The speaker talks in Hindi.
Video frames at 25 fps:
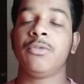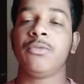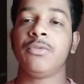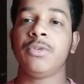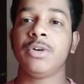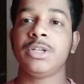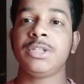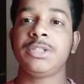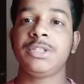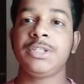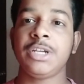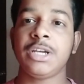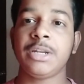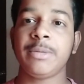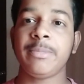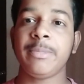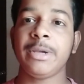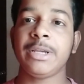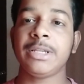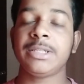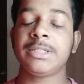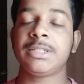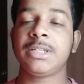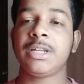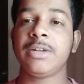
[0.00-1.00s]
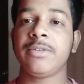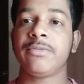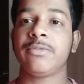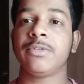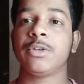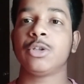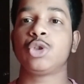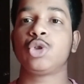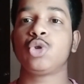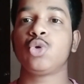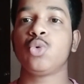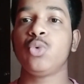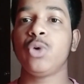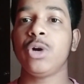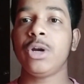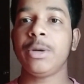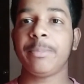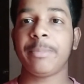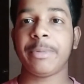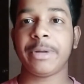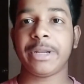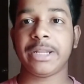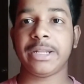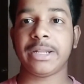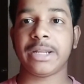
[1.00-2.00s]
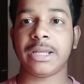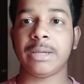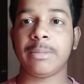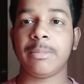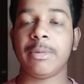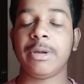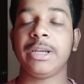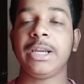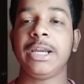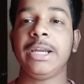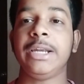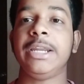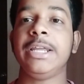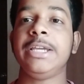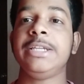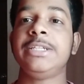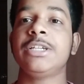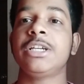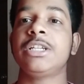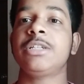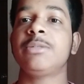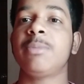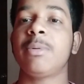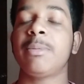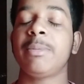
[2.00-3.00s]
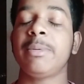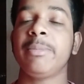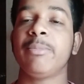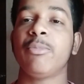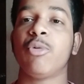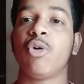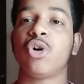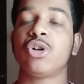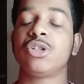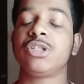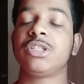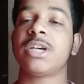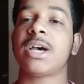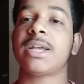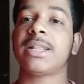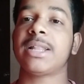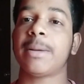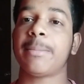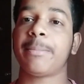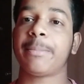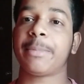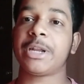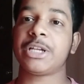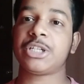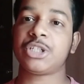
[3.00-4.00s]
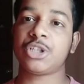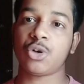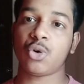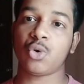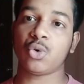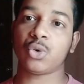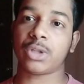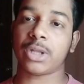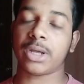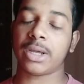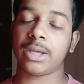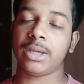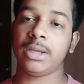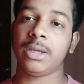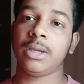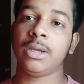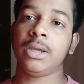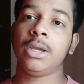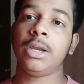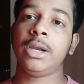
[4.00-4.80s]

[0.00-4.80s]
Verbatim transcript: फर्स्ट ईयर में सिर्फ स्टूडेंट पर ही नहीं बल्कि टीचर्स पर भी बहुत ज़्यादा प्रेशर होता है